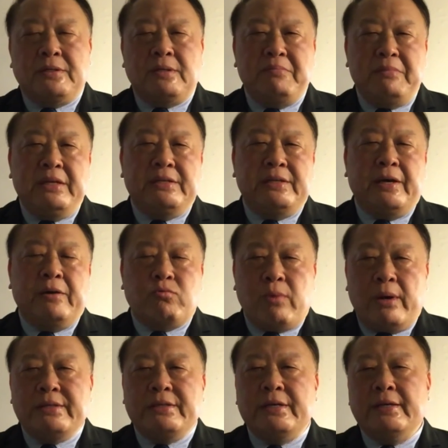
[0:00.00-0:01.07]
密切
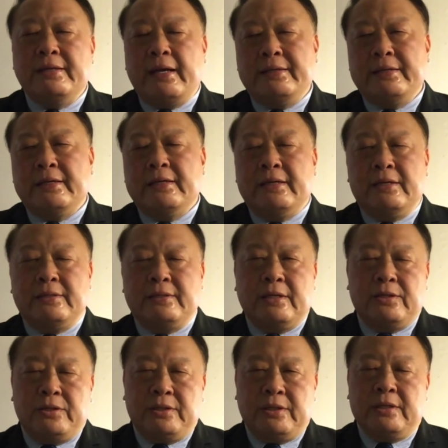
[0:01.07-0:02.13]
关切在这个这个
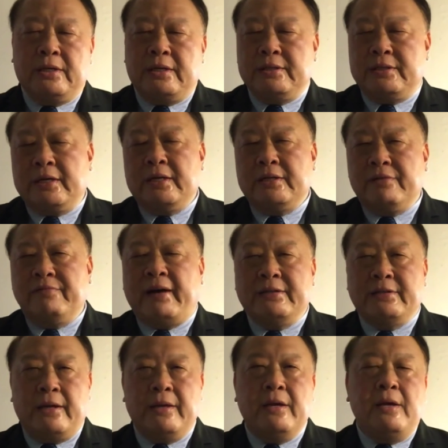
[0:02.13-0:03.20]
这个整个的发
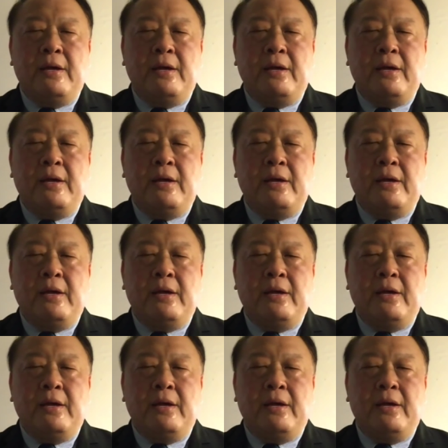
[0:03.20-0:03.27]
展，